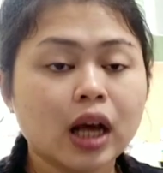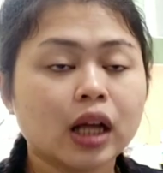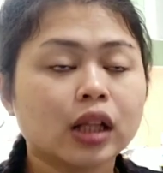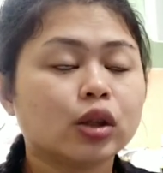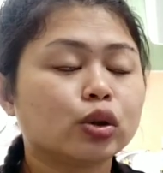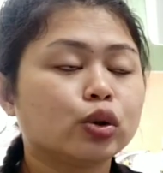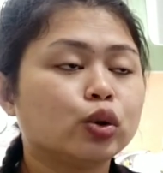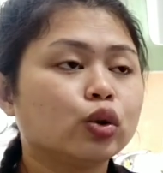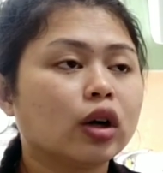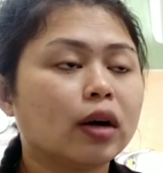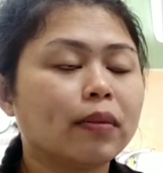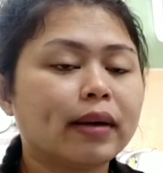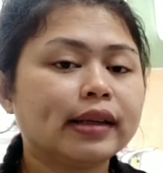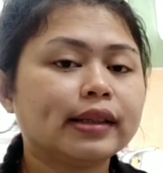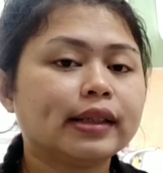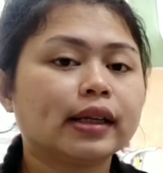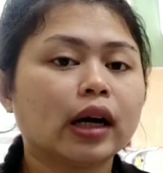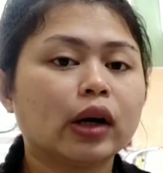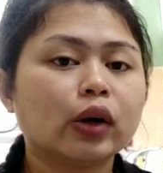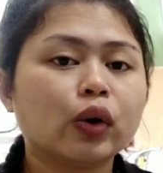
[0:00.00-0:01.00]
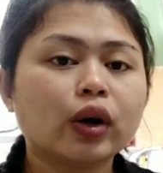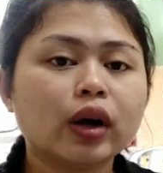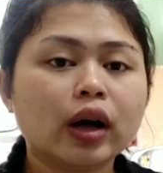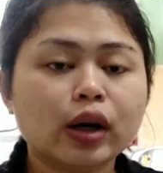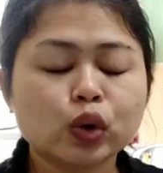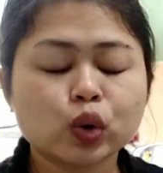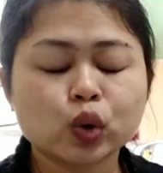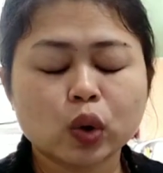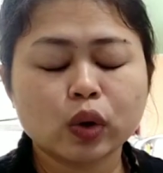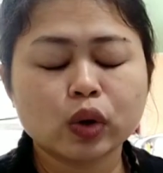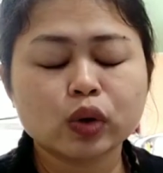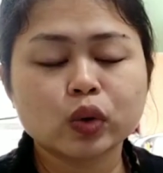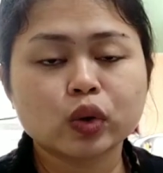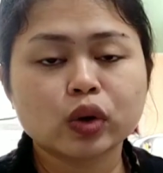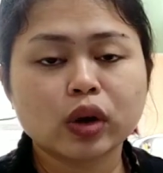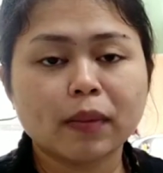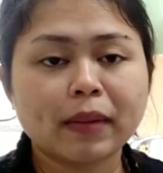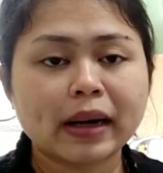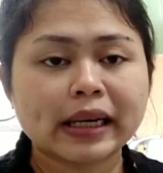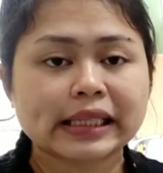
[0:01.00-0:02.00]
terus juga majikan gua yang cowok
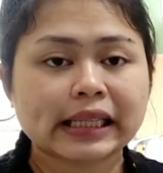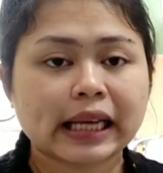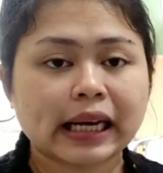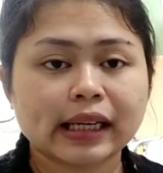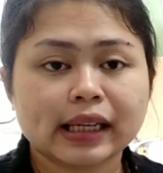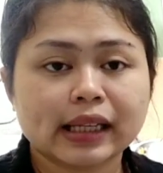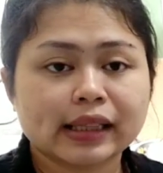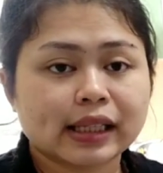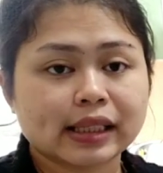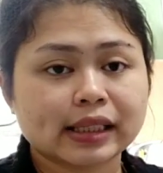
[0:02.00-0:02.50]
juga masaknya